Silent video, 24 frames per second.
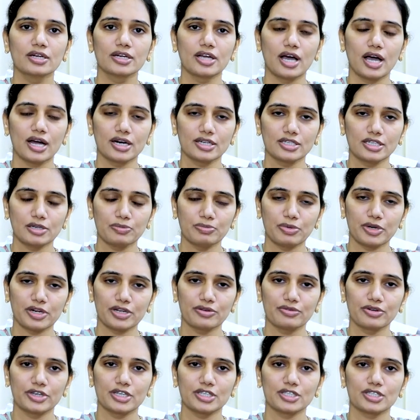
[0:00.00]
డాక్టర్
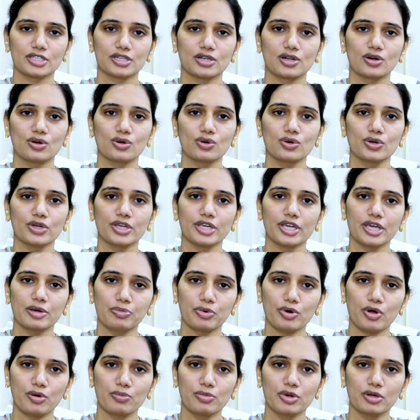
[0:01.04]
పర్యవేక్షణలో ఏ
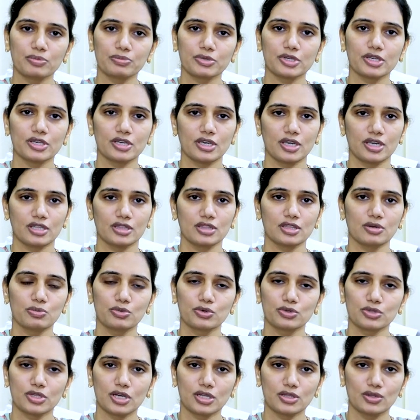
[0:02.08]
ప్రాబ్లంకి ఎంత
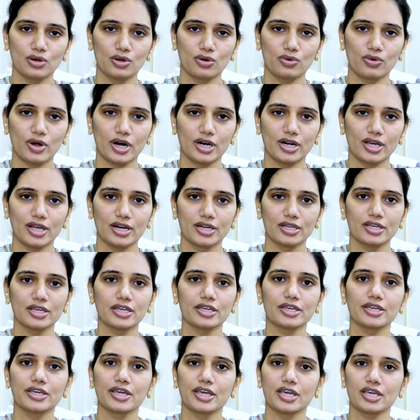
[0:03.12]
మోతాదులో వాడాలి
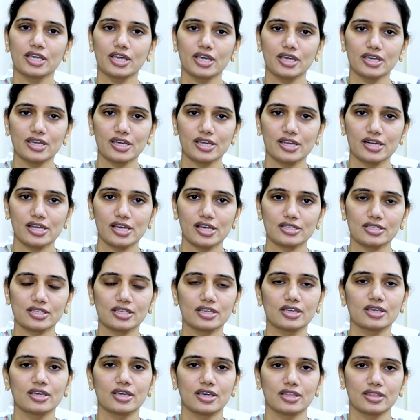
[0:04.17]
ఏ ఏ
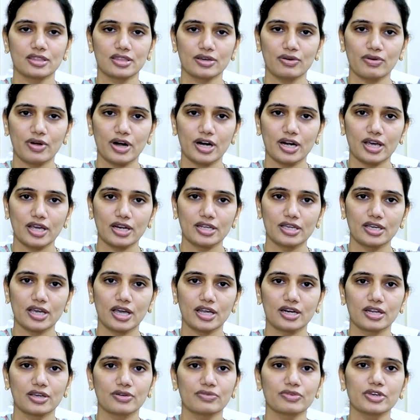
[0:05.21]
ఏరియాస్కి ఎంత వాడాలి
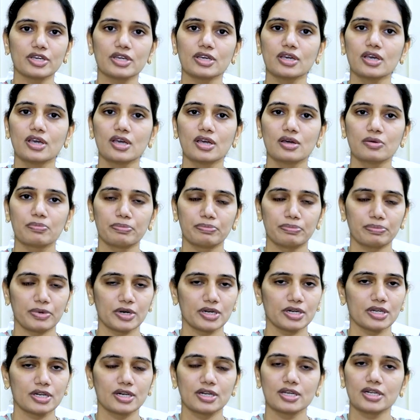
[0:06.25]
అనేవి
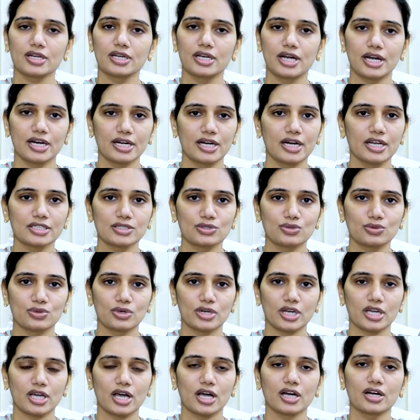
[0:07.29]
పర్టికులర్ గైడ్ లైన్స్
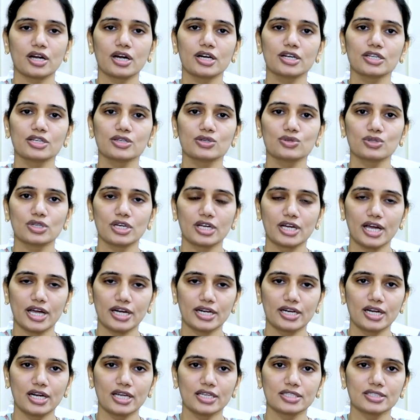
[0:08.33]
ఉంటాయి అకార్డింగ్ టు ద
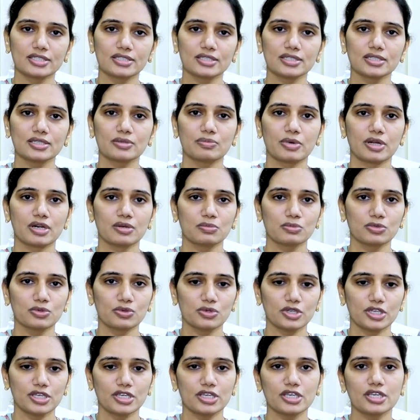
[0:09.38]
గైడ్ లైన్స్ మనము
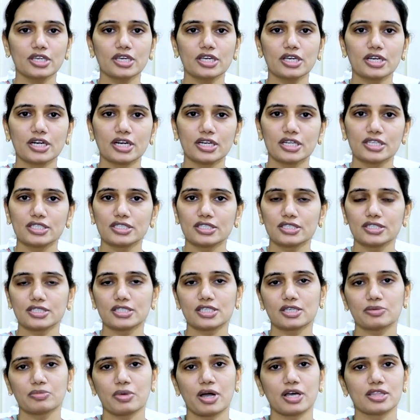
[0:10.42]
ఈ
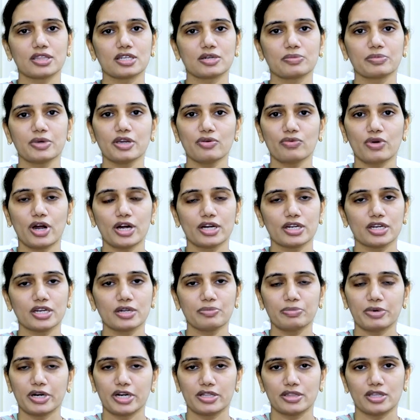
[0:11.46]
కండిషన్స్కి మాత్రమే వాటిని
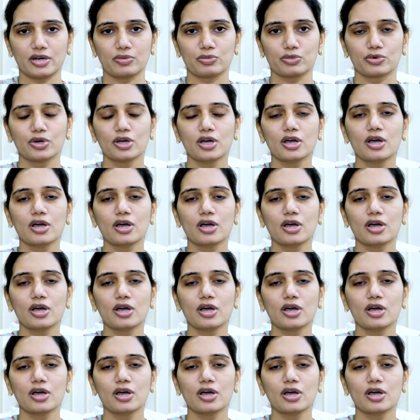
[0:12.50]
పెడతాము